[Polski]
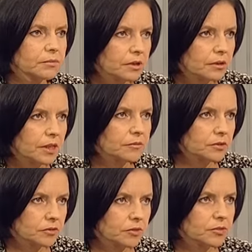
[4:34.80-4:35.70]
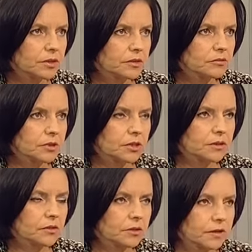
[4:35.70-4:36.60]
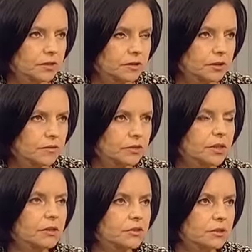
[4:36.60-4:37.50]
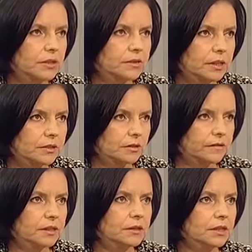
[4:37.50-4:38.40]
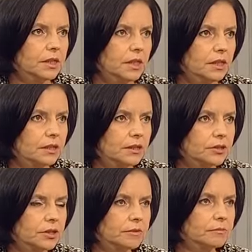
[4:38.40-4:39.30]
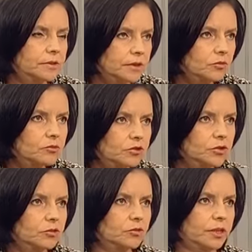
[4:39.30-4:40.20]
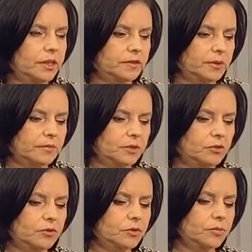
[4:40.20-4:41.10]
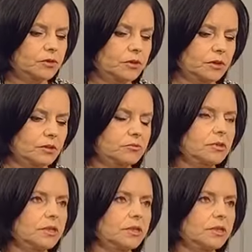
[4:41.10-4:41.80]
program, bo rozumiem, mhm. że jest mhm. skuteczny, skoro 2009 i ciągle jest realizowany, e, czyli są młodzi ludzie eksperymentujący pod ochroną, to